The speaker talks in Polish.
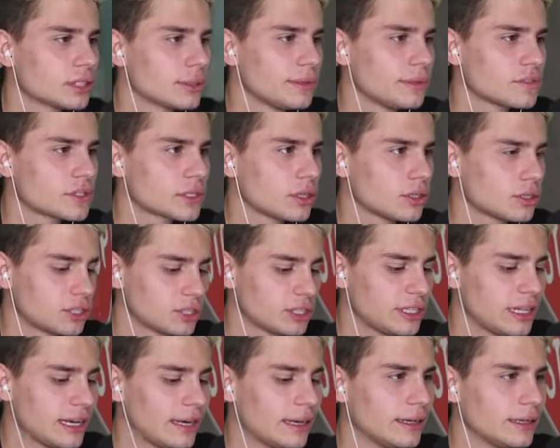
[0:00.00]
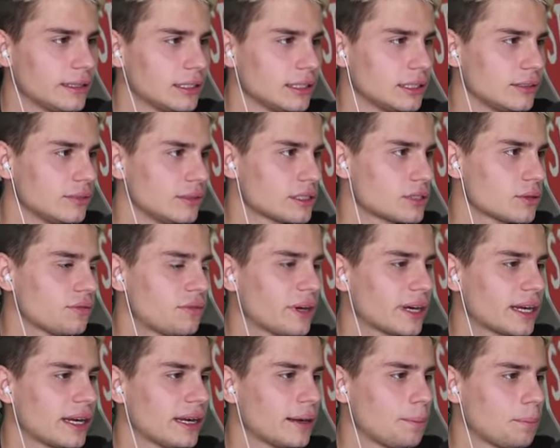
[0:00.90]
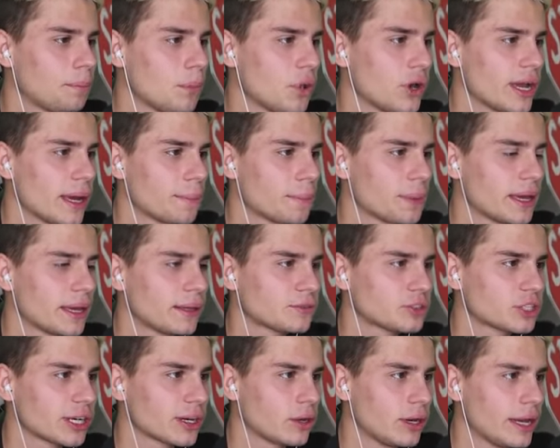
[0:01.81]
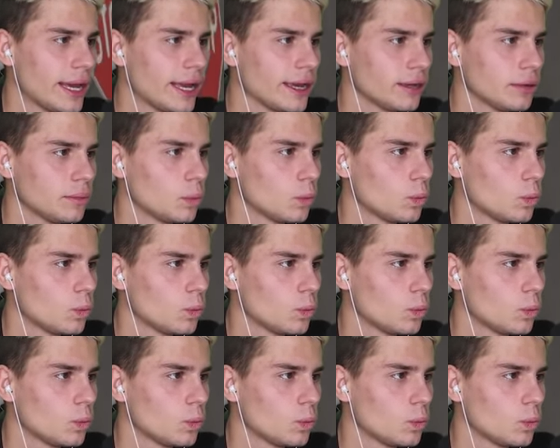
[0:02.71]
żeby wskoczyć dalej. Więc uwaga, moja pierwsza kolej.